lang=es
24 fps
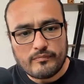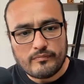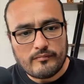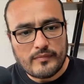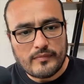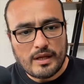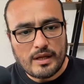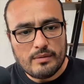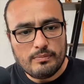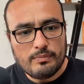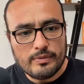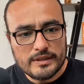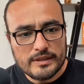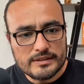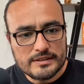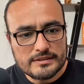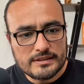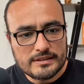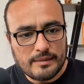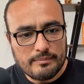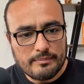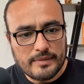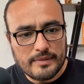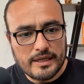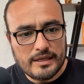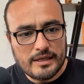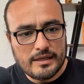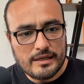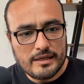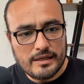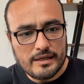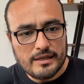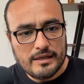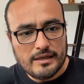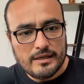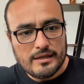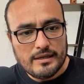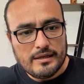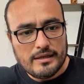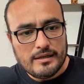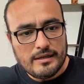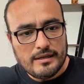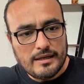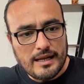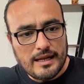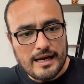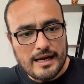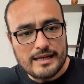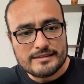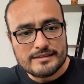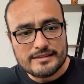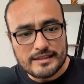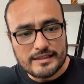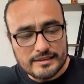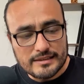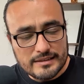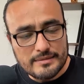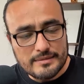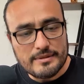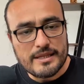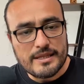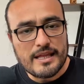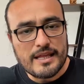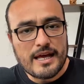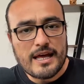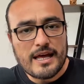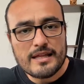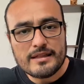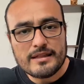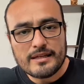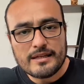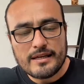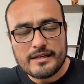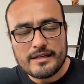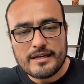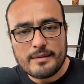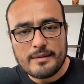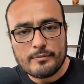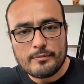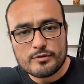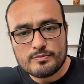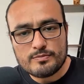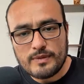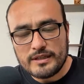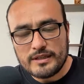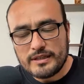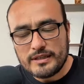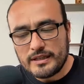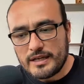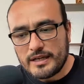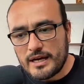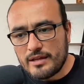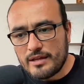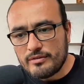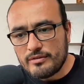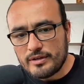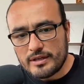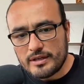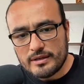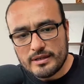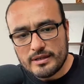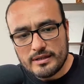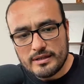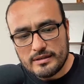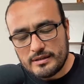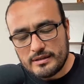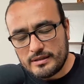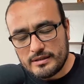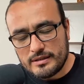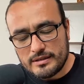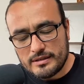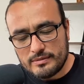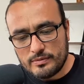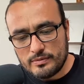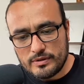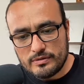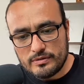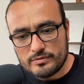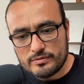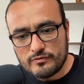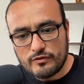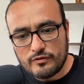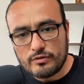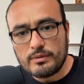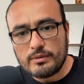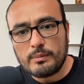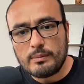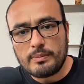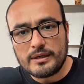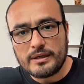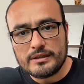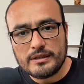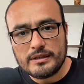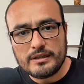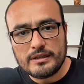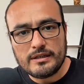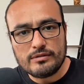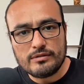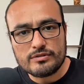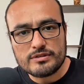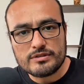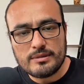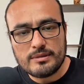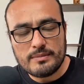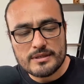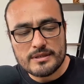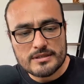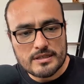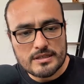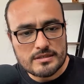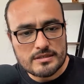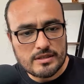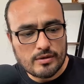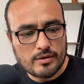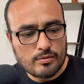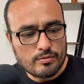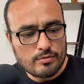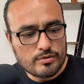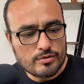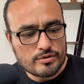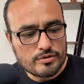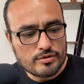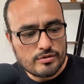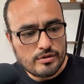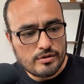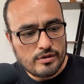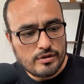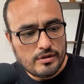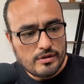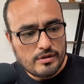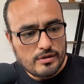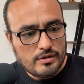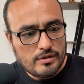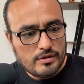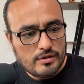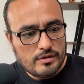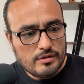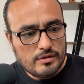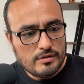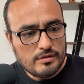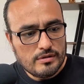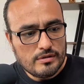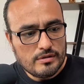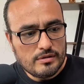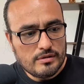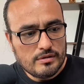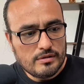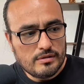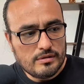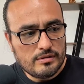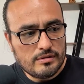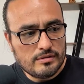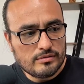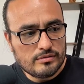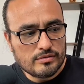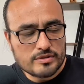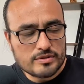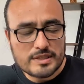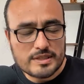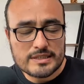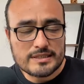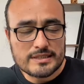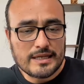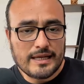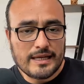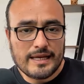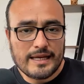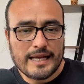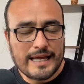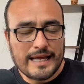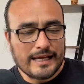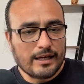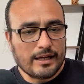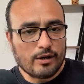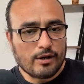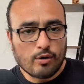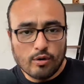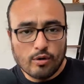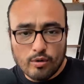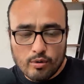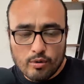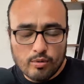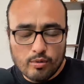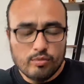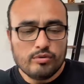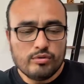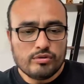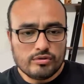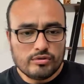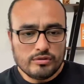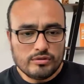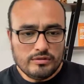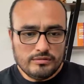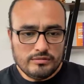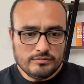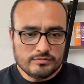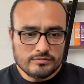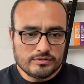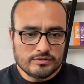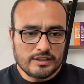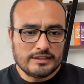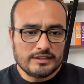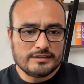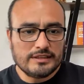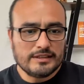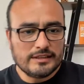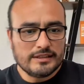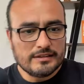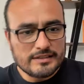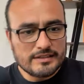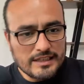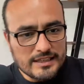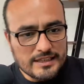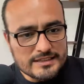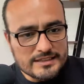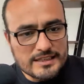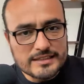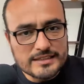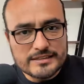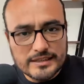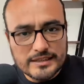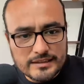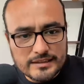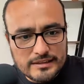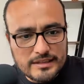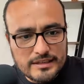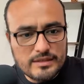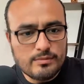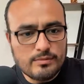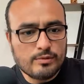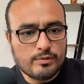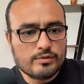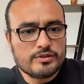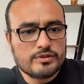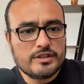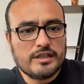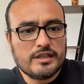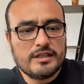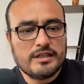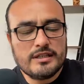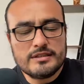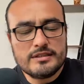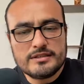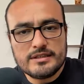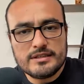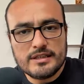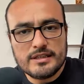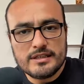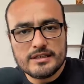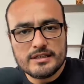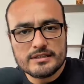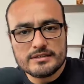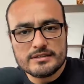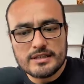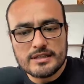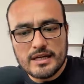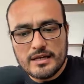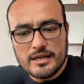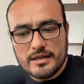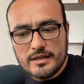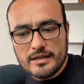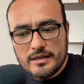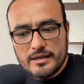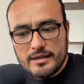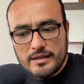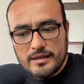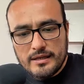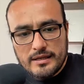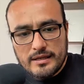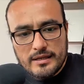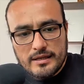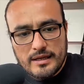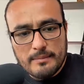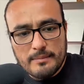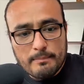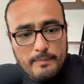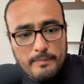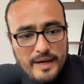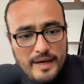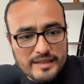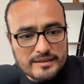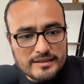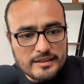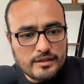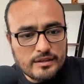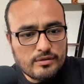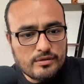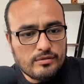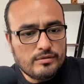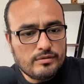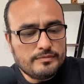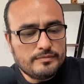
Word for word: pues también la asertividad que ya hemos platicado y que, bueno, forma parte de los temas de este curso. entonces, e, en conjunto, o sea, si, eres asertivo, si si eres empático,